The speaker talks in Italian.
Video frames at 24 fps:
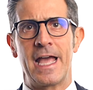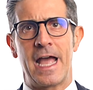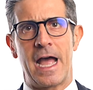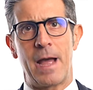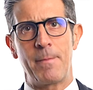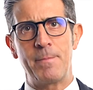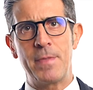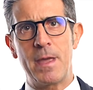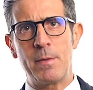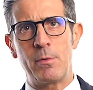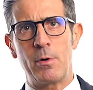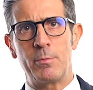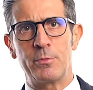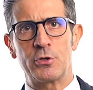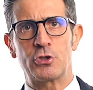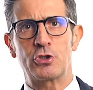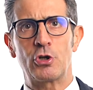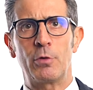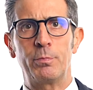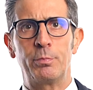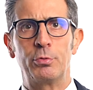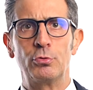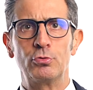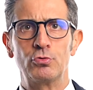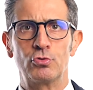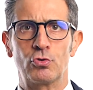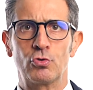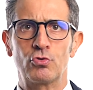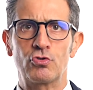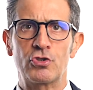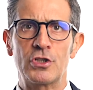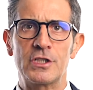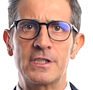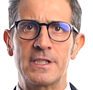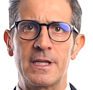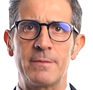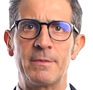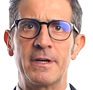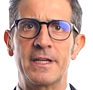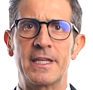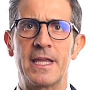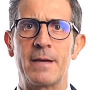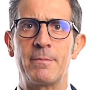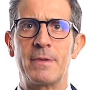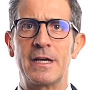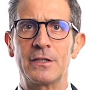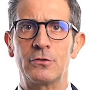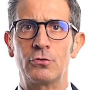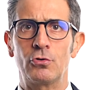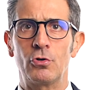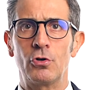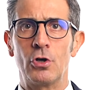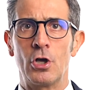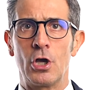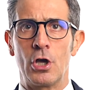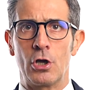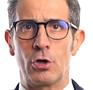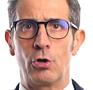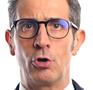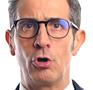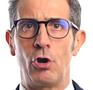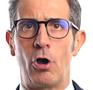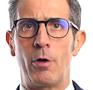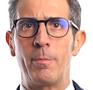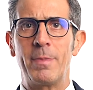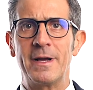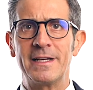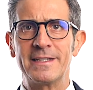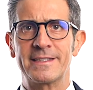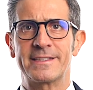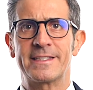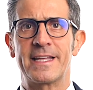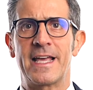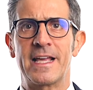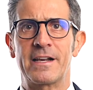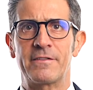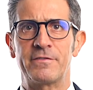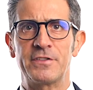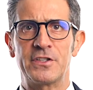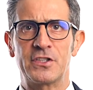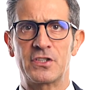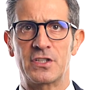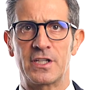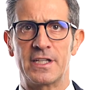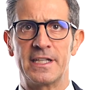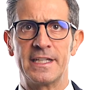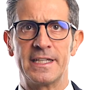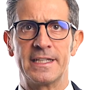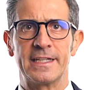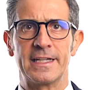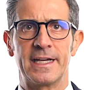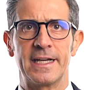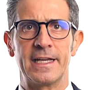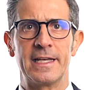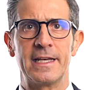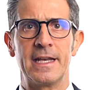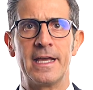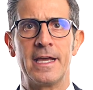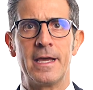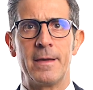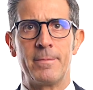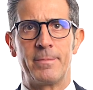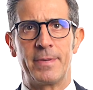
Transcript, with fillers: abbiamo messo a punto un sistema chiamato Global Service INEL